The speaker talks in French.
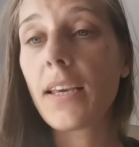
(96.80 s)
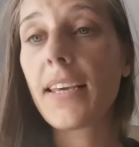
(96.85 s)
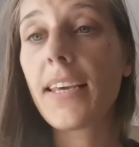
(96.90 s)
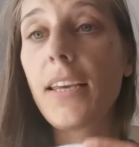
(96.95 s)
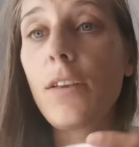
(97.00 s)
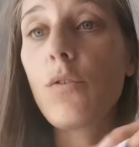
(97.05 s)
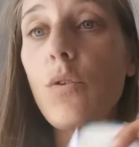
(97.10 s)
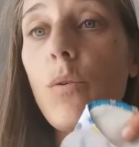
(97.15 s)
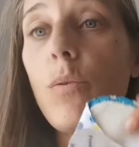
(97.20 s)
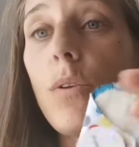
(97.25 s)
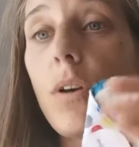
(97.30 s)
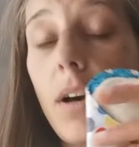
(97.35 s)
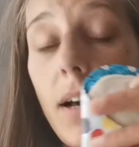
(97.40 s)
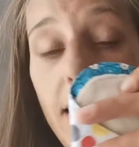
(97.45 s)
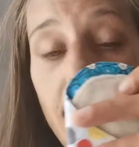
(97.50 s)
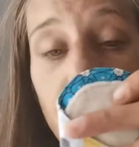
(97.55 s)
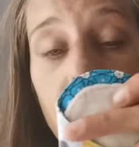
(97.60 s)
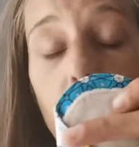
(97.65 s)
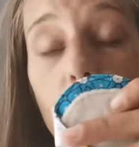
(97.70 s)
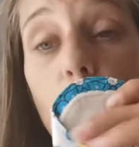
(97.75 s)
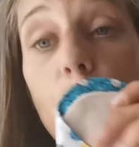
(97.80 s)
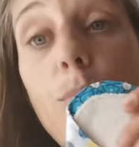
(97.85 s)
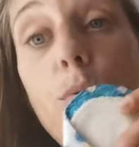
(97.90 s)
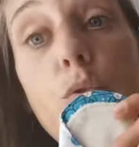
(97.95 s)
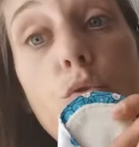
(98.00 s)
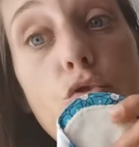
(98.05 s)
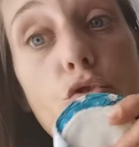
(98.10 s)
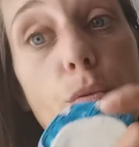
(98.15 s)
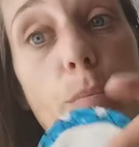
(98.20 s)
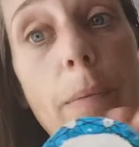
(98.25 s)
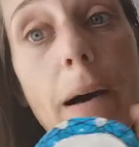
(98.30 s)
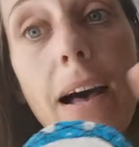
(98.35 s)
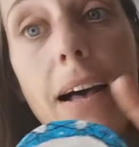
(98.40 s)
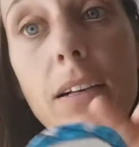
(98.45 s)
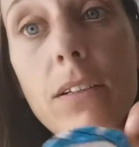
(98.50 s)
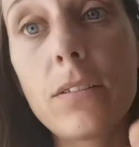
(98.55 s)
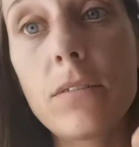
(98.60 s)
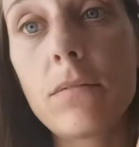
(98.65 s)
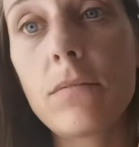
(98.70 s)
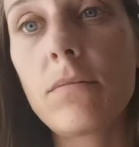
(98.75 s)
qui ne bouge
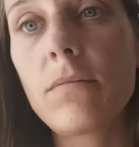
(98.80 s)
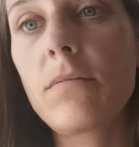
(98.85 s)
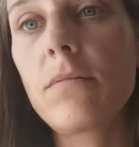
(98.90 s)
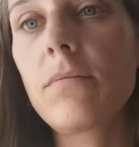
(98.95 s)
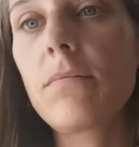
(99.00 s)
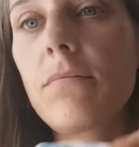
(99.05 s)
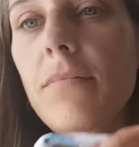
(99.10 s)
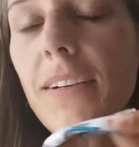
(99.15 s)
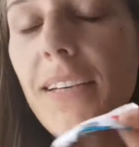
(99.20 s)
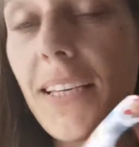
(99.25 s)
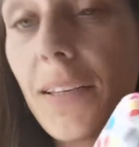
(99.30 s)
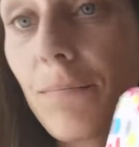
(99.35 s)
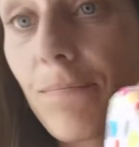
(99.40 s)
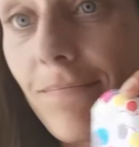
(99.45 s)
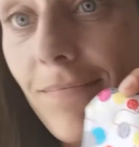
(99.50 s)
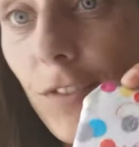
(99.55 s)
pas. Oui,